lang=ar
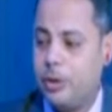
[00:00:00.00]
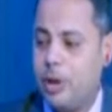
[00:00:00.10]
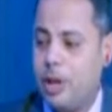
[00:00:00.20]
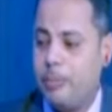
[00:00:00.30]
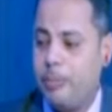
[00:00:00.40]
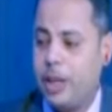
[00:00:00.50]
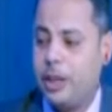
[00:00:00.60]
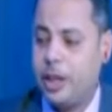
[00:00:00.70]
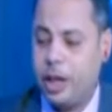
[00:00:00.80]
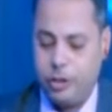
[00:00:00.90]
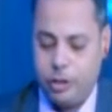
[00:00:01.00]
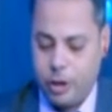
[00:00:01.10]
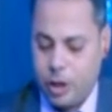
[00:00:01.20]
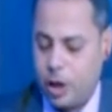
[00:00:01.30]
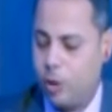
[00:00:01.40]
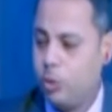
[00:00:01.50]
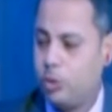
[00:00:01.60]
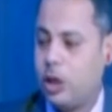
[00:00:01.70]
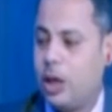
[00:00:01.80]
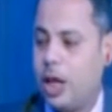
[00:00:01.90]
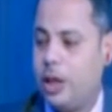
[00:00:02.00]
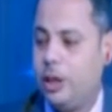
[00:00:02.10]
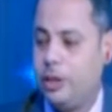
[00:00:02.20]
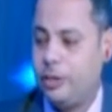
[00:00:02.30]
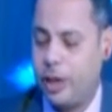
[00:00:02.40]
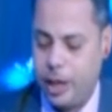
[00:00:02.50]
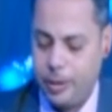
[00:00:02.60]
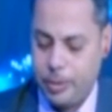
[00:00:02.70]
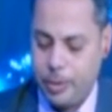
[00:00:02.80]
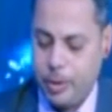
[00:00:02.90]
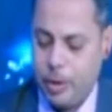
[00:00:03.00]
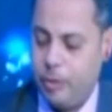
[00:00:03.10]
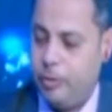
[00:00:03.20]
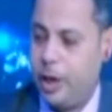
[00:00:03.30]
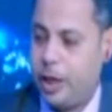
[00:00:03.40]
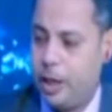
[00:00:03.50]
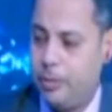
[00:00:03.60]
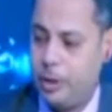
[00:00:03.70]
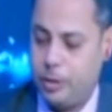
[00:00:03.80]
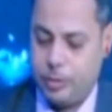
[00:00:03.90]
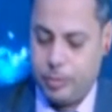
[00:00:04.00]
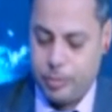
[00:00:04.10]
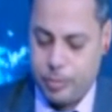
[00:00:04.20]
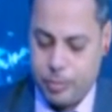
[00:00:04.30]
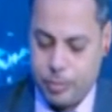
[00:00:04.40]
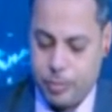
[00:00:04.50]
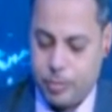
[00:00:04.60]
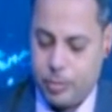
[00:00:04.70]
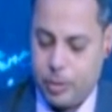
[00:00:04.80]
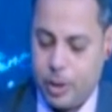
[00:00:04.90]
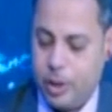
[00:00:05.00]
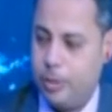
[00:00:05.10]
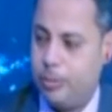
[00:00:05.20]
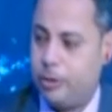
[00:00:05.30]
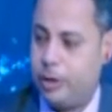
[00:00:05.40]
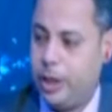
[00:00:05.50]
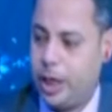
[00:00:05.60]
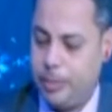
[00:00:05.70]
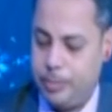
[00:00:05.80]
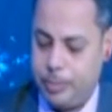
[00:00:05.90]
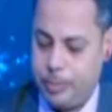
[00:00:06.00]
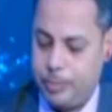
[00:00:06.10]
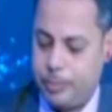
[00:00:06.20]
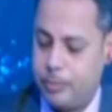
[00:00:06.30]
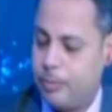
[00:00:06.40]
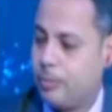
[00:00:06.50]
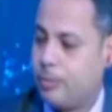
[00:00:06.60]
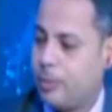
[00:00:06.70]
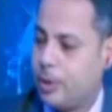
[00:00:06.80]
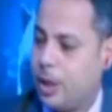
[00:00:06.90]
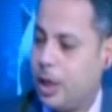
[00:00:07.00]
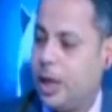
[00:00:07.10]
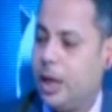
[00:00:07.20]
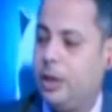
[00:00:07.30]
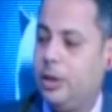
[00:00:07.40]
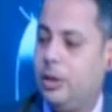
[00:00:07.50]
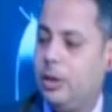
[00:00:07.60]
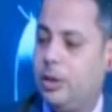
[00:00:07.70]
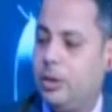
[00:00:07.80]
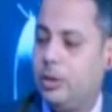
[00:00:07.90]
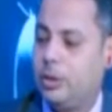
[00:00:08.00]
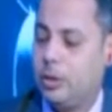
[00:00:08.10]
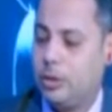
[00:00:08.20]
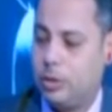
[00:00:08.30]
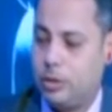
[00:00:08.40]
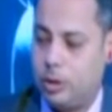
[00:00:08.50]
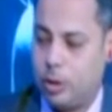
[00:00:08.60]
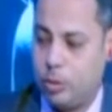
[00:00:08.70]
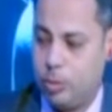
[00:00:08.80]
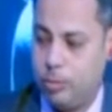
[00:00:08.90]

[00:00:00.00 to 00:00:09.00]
بعد الكاتش هقول له طلع لي رساله فيها كلمة مثلا يجب أن تقوم